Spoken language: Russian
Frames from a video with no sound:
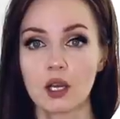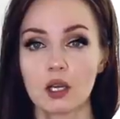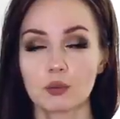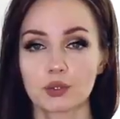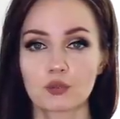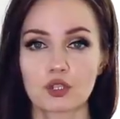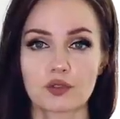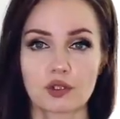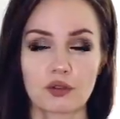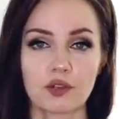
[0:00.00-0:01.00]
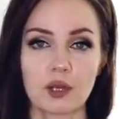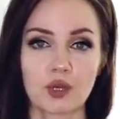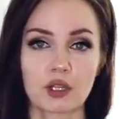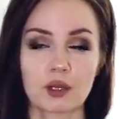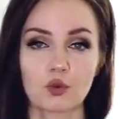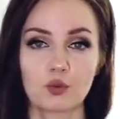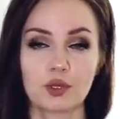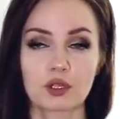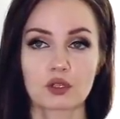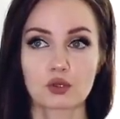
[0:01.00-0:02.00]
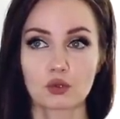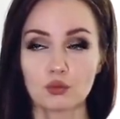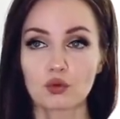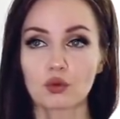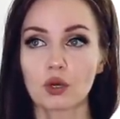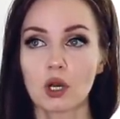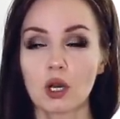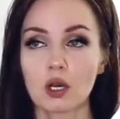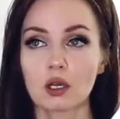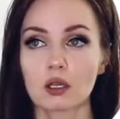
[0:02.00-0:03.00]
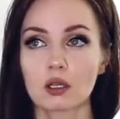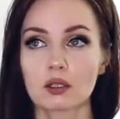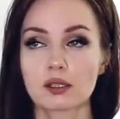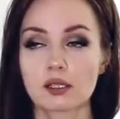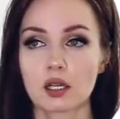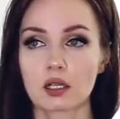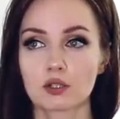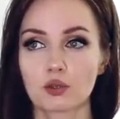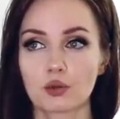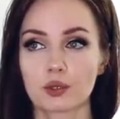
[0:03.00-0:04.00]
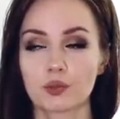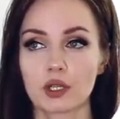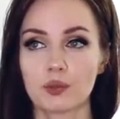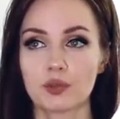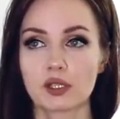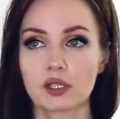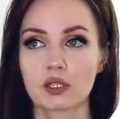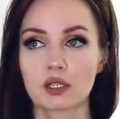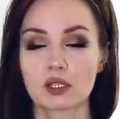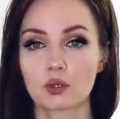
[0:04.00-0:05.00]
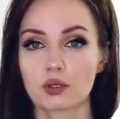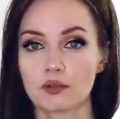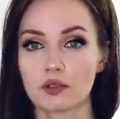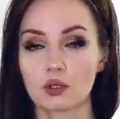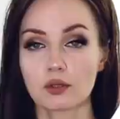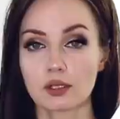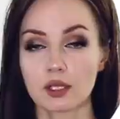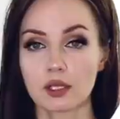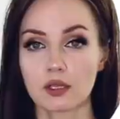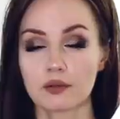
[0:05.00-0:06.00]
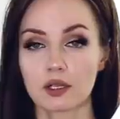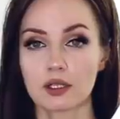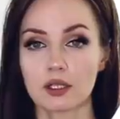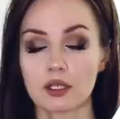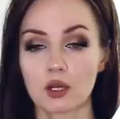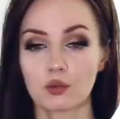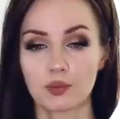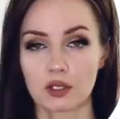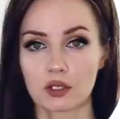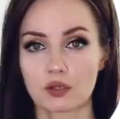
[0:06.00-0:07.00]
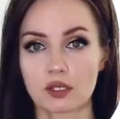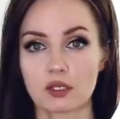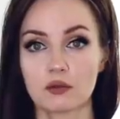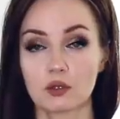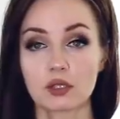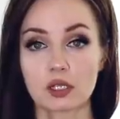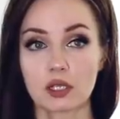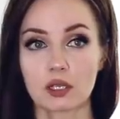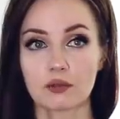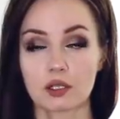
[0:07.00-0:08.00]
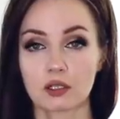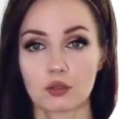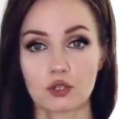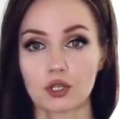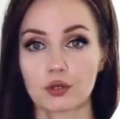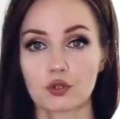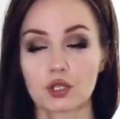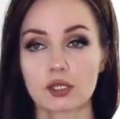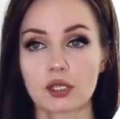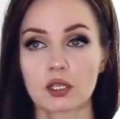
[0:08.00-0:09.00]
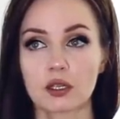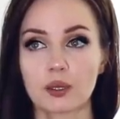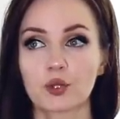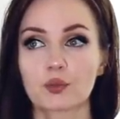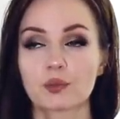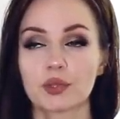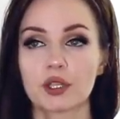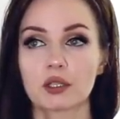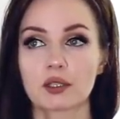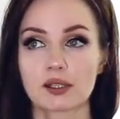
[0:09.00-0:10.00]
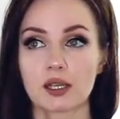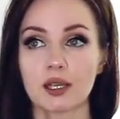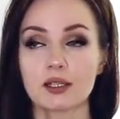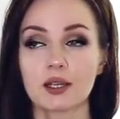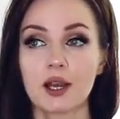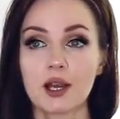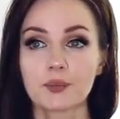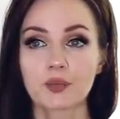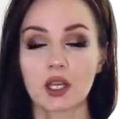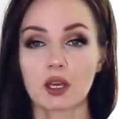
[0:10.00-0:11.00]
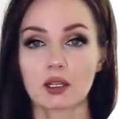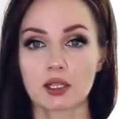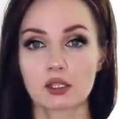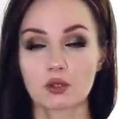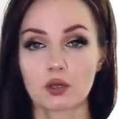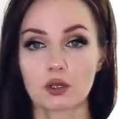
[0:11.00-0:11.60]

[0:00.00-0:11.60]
потому что в свое время я там купила сумку, Э, цена которой была без скидки 190 евро, и я купила ее за 90 евро, это очень хорошая скидка, я потом смотрела на сайте, и она стоила